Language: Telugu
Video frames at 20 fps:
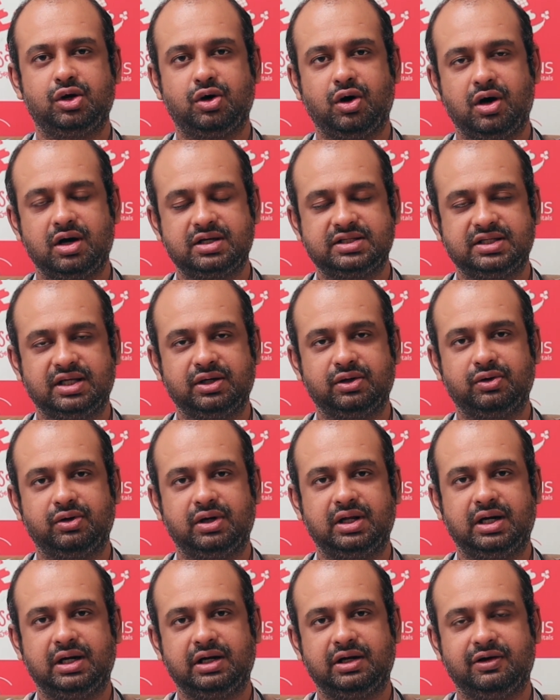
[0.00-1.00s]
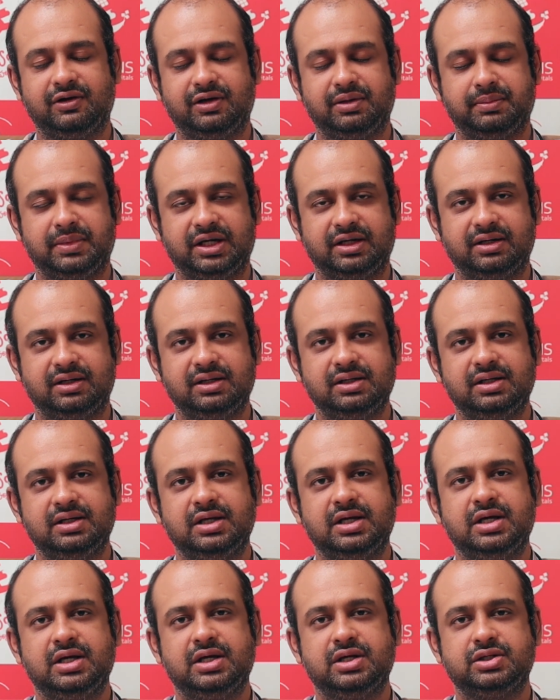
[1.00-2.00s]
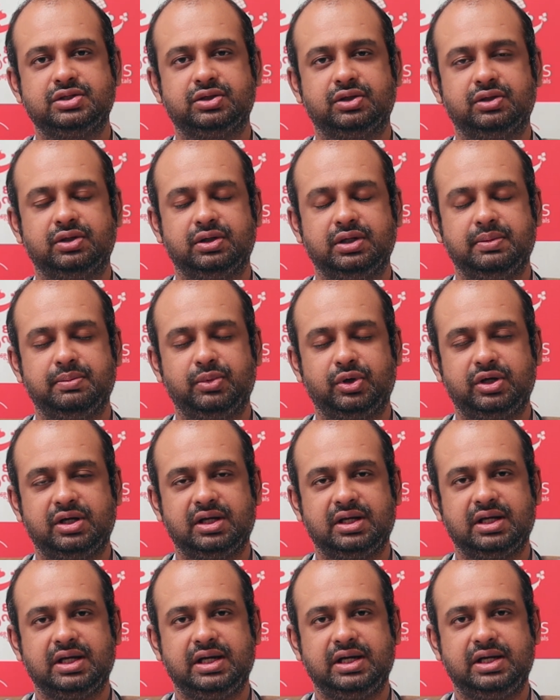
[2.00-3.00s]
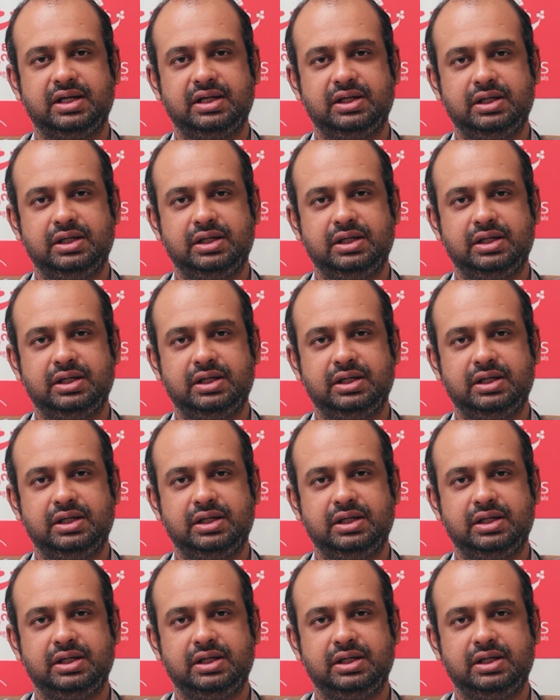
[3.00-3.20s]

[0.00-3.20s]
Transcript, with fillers: కాక్స్ అని కూడా అంటాం అనమాట అండి సో ముఖ్యంగా